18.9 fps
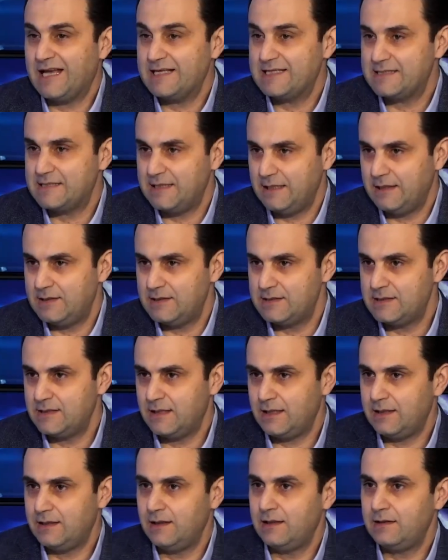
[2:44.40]
اسيد
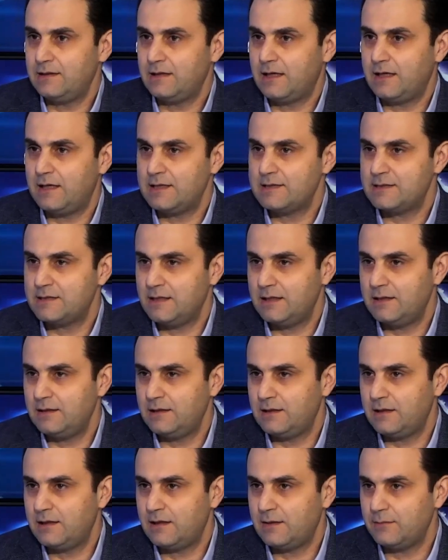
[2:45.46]
زياده هالاسيد
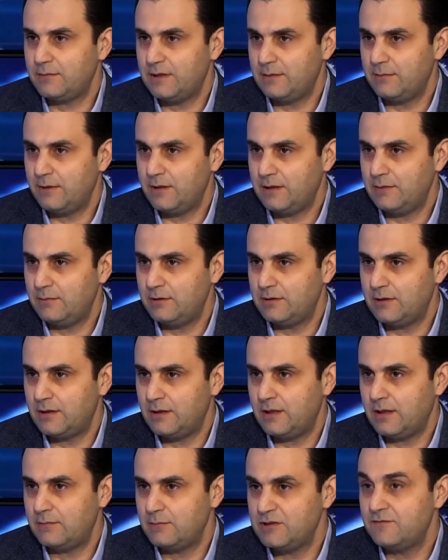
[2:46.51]
يطلع من المعده
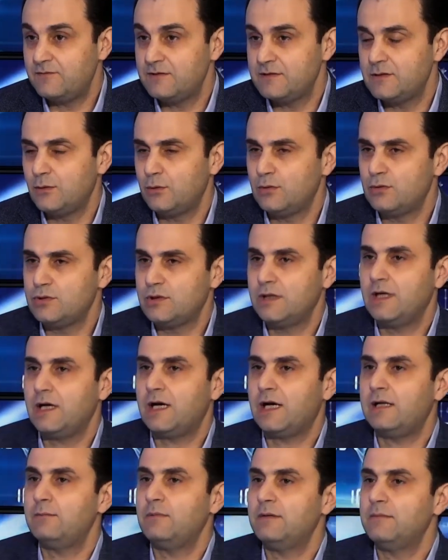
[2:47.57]
بطريقه مش فيزيولوجيه
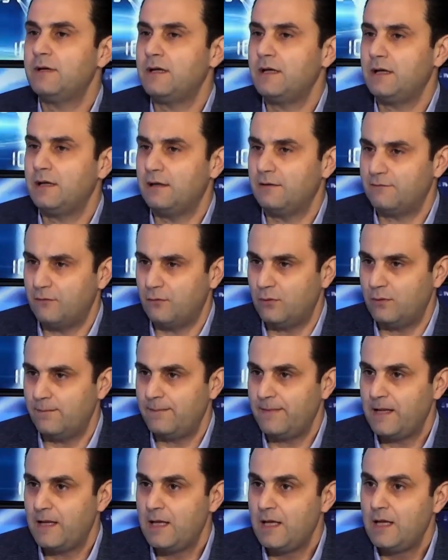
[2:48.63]
على قلب المريء لفوق
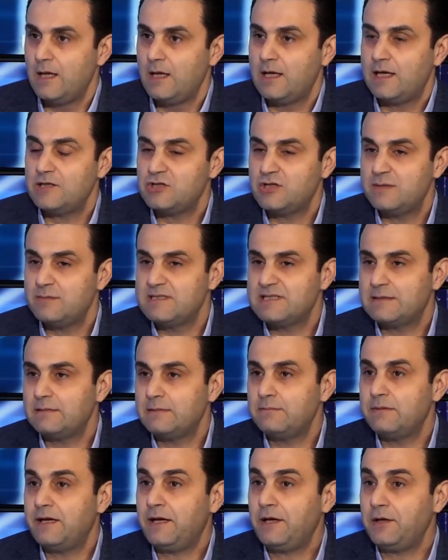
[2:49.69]
نعم هالشيء
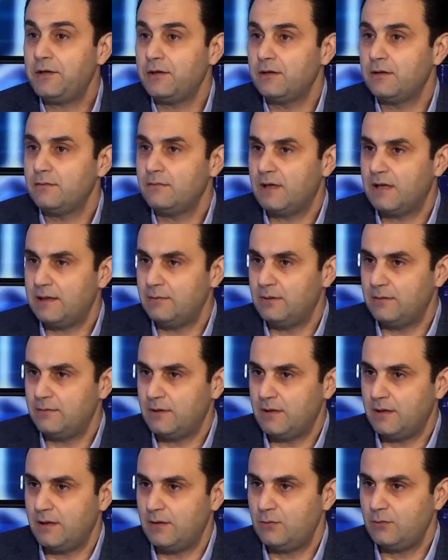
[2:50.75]
بسبب بحرق بقلب
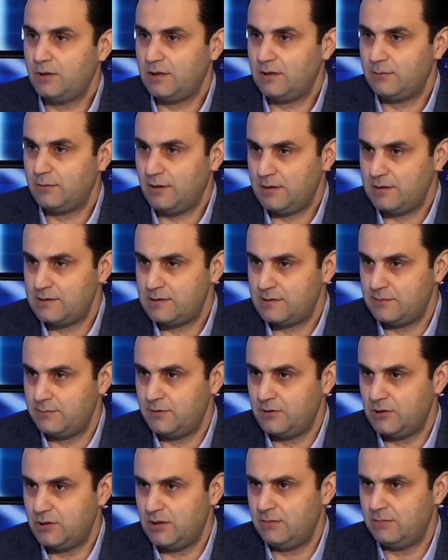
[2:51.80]
المريء نحن بنحس
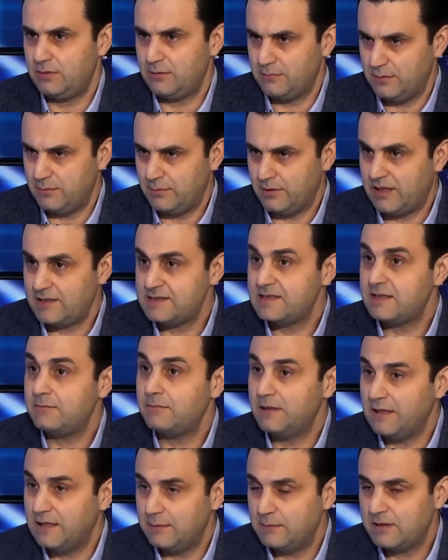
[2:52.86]
بشيء خاصه
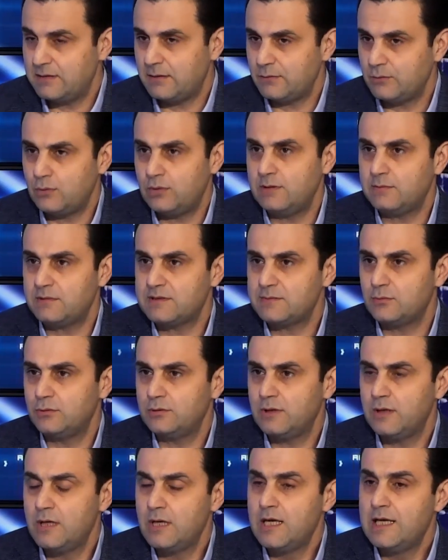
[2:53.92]
بالليل مثل ما تقولي مزبوط
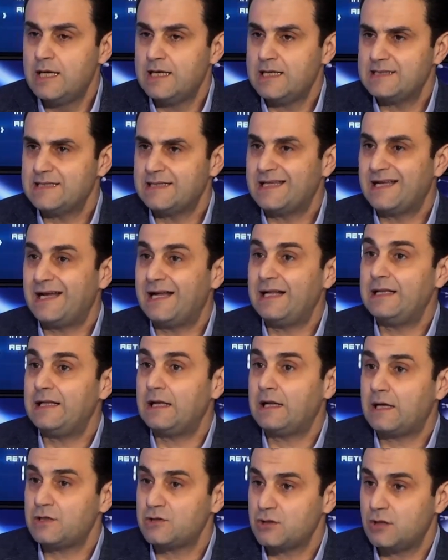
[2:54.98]
اذا تقلنا
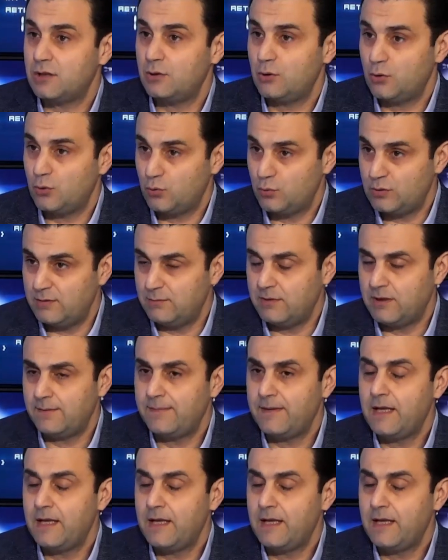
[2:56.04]
العشاء ونمنا